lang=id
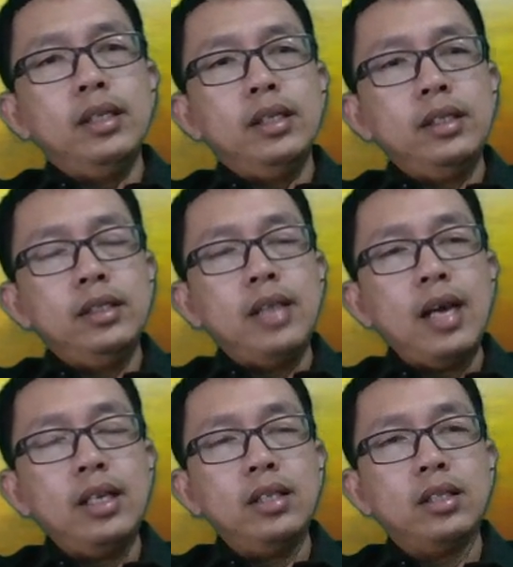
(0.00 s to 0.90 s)

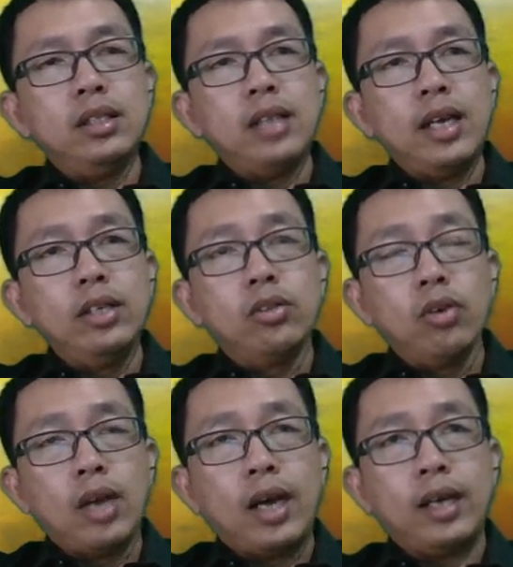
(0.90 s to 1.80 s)
dari sejak
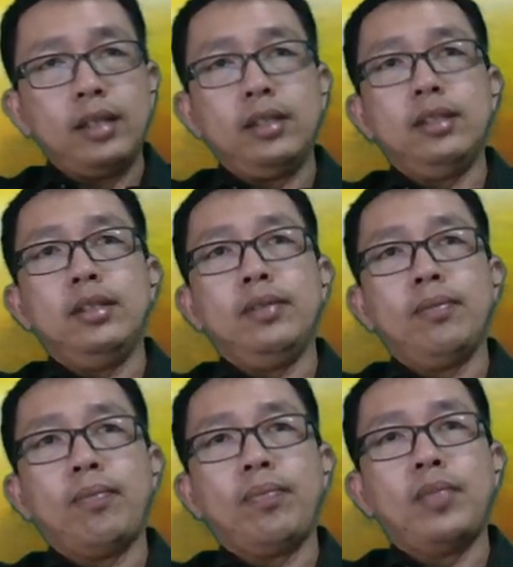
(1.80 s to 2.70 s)
itulah
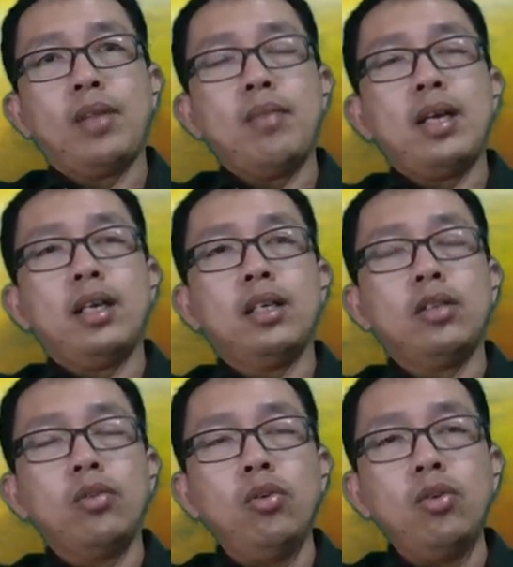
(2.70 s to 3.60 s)
maka
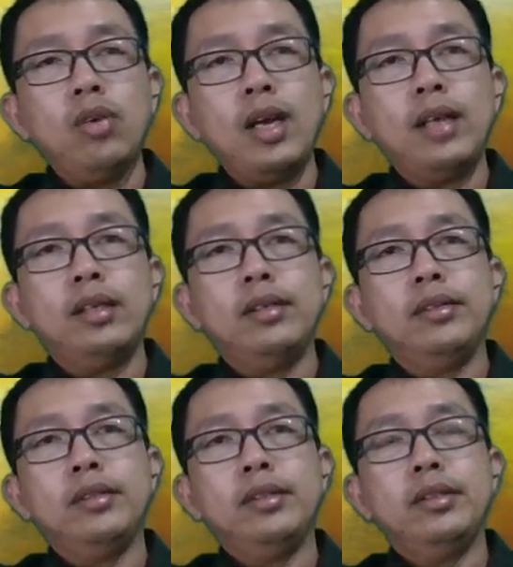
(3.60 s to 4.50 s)
keturunan
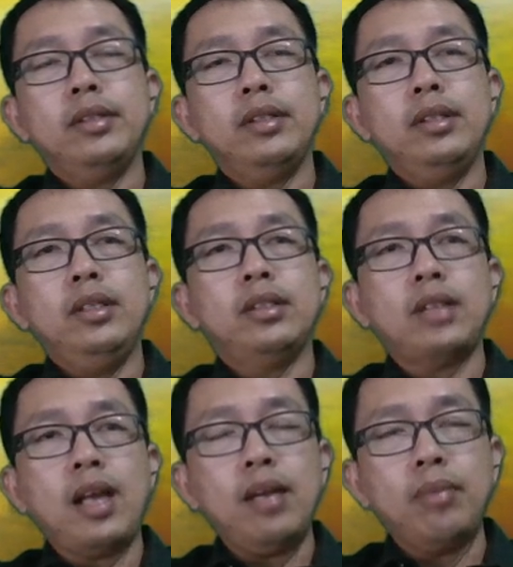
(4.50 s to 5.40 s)

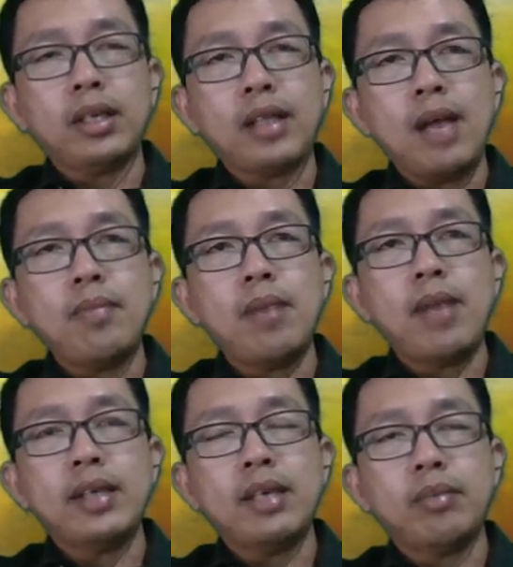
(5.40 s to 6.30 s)
Israel bertambah
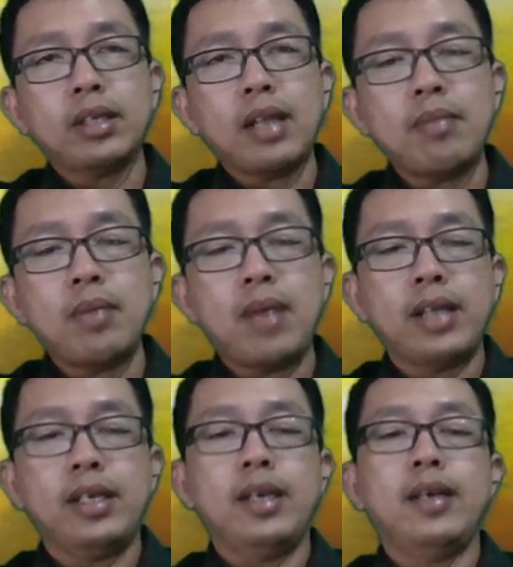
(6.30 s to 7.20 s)
banyak bertambah
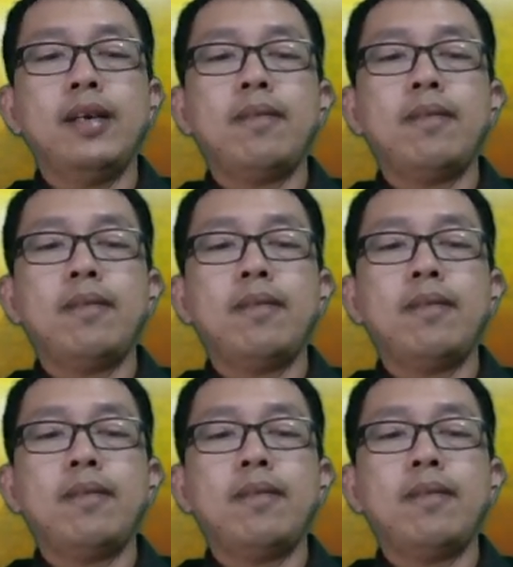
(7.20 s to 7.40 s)
banyak